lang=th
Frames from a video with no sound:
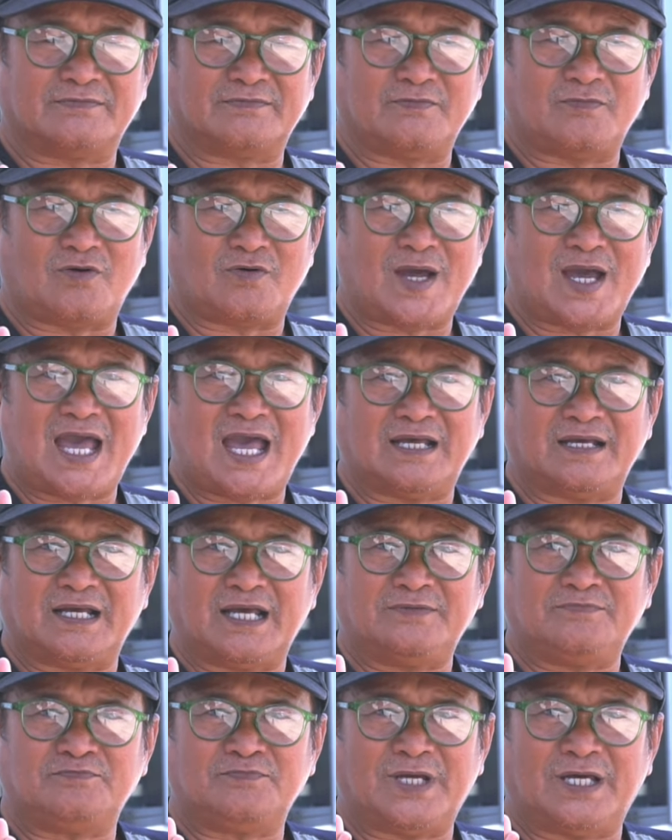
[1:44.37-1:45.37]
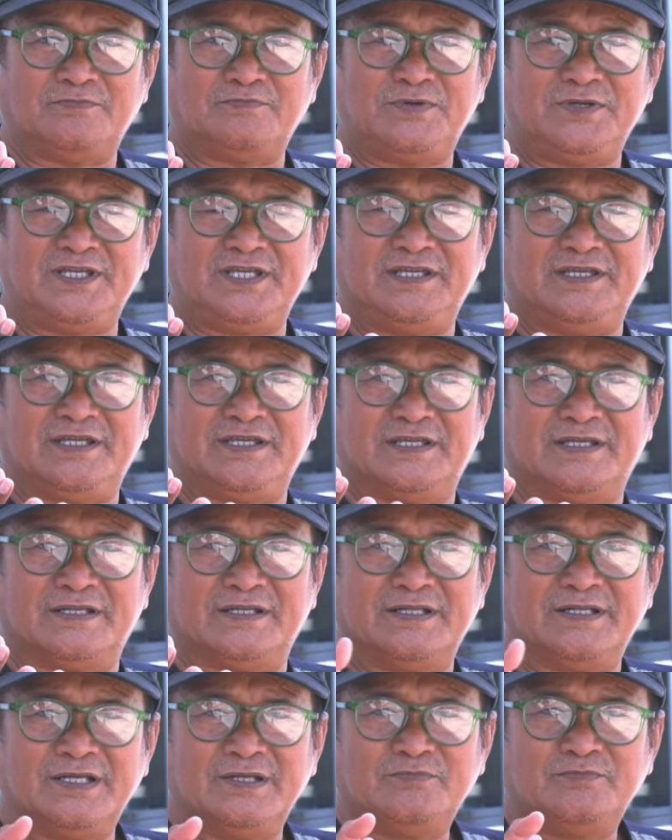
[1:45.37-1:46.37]
ยบอกว่างั้น
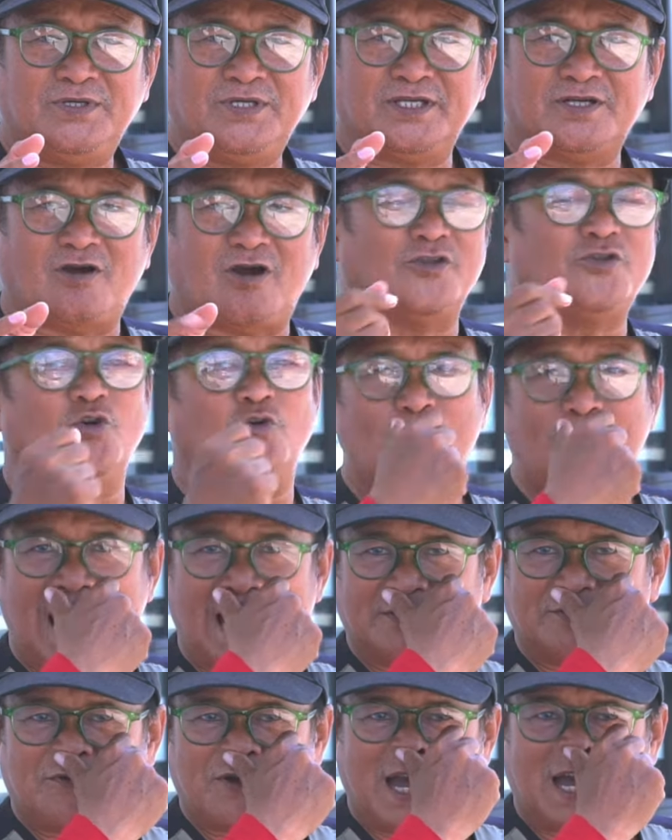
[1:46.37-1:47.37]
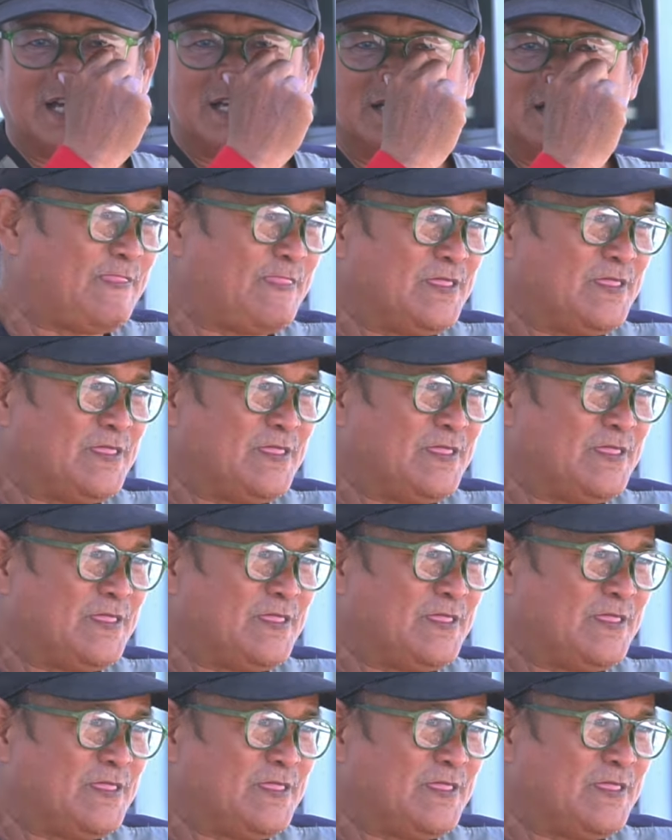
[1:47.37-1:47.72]
พี่ขออยู่บ้านดีกว่า